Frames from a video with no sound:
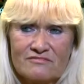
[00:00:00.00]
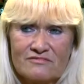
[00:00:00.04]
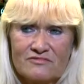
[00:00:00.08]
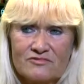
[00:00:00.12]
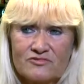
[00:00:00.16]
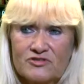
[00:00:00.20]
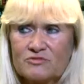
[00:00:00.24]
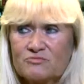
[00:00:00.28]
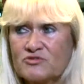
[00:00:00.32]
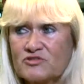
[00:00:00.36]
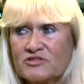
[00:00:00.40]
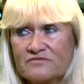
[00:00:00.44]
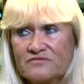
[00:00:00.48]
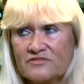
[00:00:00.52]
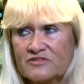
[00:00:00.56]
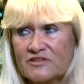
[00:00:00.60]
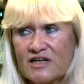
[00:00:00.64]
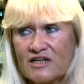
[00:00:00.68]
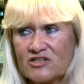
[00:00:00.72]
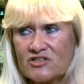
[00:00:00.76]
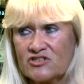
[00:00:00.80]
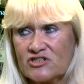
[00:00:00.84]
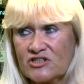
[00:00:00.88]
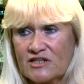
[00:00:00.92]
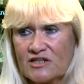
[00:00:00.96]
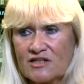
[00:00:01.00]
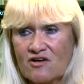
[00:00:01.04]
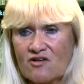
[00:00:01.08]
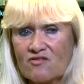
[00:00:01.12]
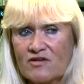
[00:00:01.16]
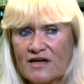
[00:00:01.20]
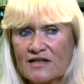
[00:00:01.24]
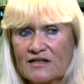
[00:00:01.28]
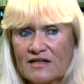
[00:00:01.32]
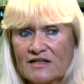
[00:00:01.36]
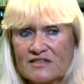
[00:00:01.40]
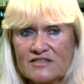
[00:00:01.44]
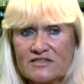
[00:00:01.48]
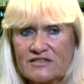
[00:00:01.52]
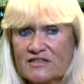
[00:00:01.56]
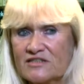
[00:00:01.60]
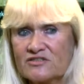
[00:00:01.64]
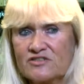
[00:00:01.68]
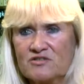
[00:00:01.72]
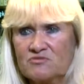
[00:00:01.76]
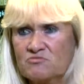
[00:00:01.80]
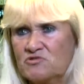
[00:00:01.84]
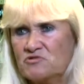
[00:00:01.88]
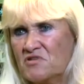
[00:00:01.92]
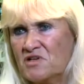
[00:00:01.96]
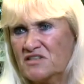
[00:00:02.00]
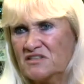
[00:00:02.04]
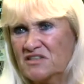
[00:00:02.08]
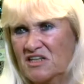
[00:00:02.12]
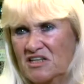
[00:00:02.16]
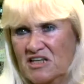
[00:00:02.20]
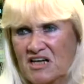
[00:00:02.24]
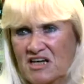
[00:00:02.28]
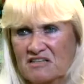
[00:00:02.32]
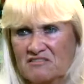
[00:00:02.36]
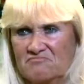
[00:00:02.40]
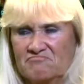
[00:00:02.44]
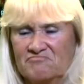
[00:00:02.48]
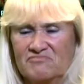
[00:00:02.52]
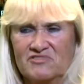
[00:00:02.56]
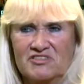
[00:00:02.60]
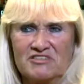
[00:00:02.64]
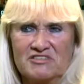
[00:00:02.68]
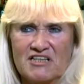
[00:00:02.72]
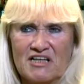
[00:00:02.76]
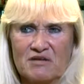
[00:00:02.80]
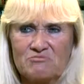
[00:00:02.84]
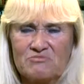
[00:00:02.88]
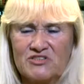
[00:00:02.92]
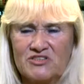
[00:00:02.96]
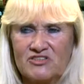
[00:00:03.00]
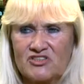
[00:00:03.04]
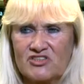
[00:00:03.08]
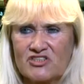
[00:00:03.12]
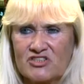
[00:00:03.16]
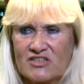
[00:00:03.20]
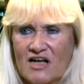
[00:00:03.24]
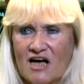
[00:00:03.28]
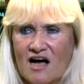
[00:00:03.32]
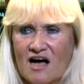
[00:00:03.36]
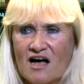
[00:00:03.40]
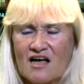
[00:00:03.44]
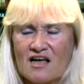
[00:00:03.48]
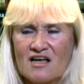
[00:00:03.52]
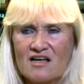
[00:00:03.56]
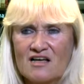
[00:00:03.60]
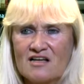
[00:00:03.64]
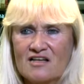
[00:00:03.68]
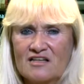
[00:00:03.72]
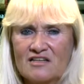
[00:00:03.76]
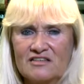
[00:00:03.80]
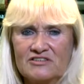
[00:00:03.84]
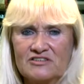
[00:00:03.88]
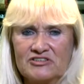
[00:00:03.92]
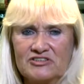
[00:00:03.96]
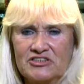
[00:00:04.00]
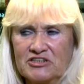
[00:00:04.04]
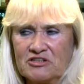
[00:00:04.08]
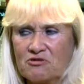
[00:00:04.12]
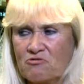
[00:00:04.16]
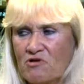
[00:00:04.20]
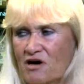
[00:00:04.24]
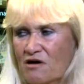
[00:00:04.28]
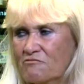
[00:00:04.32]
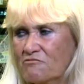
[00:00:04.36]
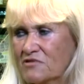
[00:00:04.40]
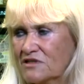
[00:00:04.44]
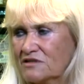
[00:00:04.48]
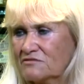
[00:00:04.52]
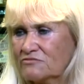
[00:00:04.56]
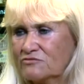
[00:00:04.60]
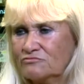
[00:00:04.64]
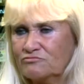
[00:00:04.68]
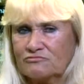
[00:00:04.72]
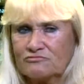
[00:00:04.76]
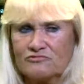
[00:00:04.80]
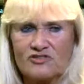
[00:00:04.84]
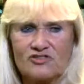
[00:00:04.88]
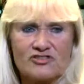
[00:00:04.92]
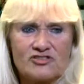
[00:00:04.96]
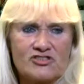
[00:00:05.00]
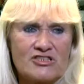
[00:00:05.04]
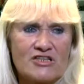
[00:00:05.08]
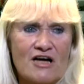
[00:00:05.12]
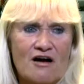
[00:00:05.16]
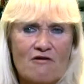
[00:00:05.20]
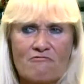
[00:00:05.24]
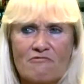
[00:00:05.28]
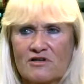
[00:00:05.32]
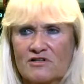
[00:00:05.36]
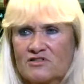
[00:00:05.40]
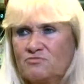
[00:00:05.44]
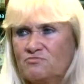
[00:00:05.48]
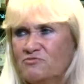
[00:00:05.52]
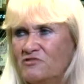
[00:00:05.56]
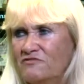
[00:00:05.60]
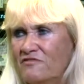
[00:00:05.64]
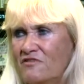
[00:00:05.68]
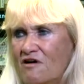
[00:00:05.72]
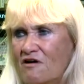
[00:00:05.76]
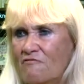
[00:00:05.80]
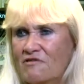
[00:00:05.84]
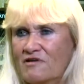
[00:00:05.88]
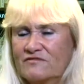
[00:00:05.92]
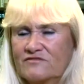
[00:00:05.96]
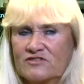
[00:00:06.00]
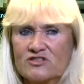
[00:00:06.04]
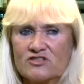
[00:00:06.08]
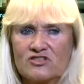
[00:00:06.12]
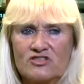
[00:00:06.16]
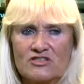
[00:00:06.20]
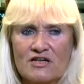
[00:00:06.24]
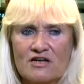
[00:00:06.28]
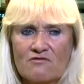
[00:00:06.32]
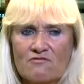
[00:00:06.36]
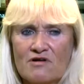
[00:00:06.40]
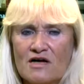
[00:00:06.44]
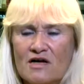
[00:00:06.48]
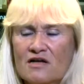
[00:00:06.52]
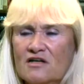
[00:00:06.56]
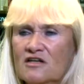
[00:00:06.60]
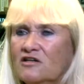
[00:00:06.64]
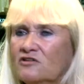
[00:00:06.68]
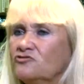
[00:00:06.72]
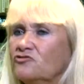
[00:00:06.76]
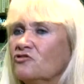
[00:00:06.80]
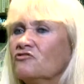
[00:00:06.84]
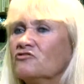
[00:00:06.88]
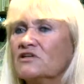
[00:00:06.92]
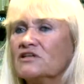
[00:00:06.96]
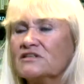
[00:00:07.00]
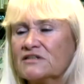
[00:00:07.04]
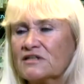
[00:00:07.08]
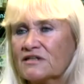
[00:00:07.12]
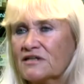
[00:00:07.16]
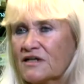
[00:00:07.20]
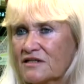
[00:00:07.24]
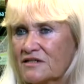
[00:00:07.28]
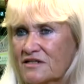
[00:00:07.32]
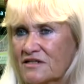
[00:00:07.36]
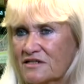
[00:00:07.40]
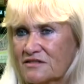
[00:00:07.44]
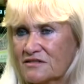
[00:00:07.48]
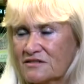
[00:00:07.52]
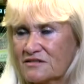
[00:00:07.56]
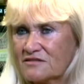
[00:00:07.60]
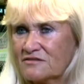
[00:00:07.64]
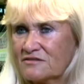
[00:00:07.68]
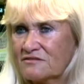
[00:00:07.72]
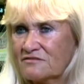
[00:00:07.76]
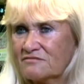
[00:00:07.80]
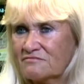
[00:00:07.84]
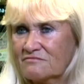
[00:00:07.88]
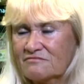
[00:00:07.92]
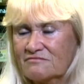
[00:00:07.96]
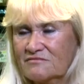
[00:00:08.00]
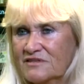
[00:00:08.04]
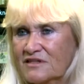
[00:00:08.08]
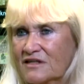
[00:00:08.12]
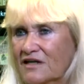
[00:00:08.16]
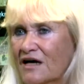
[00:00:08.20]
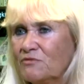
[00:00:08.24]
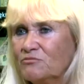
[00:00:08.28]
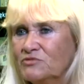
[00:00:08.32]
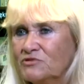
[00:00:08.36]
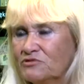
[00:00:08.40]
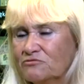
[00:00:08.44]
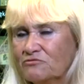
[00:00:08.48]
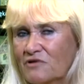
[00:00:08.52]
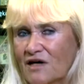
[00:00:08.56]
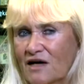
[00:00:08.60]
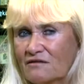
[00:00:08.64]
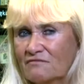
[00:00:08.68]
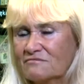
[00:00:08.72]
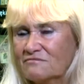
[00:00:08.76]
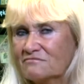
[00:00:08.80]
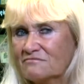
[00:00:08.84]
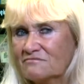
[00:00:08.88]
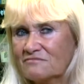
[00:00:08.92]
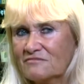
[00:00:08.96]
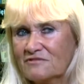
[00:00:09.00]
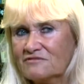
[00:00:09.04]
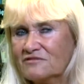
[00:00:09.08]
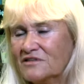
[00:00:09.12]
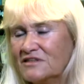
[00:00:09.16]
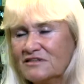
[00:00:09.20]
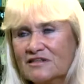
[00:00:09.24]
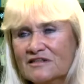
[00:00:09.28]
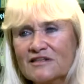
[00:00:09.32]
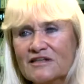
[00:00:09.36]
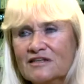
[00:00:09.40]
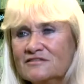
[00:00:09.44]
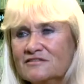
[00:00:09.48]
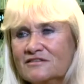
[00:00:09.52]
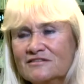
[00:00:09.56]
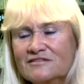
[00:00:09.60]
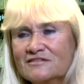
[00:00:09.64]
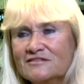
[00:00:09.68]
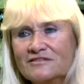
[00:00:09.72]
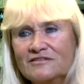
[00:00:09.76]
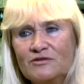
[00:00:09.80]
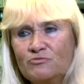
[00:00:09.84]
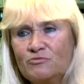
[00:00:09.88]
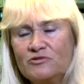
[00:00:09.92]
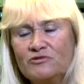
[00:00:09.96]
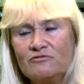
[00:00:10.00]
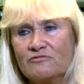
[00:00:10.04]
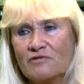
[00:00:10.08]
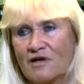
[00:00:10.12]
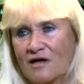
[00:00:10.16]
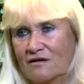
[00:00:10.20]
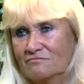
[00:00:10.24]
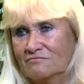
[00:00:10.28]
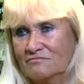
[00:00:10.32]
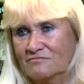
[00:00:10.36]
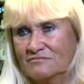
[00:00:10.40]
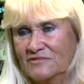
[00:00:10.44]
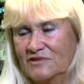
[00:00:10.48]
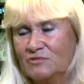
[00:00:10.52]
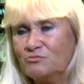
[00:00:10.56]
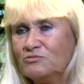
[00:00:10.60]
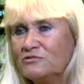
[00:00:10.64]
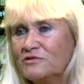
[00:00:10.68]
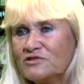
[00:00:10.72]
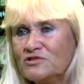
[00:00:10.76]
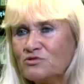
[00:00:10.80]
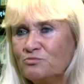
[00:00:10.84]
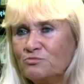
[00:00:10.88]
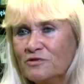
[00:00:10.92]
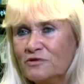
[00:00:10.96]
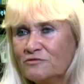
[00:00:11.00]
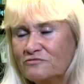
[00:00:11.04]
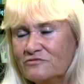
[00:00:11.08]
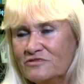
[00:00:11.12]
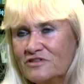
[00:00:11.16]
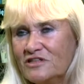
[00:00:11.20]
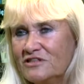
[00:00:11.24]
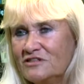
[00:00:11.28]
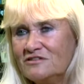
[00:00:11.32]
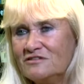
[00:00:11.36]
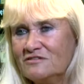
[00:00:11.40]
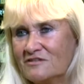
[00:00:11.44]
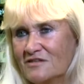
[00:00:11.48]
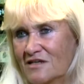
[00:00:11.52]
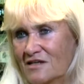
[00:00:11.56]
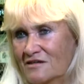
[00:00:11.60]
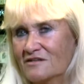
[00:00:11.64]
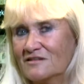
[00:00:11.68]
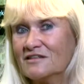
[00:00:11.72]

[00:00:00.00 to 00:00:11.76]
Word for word: Ludziom się wydaje, że jak ona na scenie była taka dynamiczna, działała, krzyczała, śpiewała, wrzeszczała, to ona taka jest, taka była. Ona taka nigdy nie była. Ona była zupełnie inna.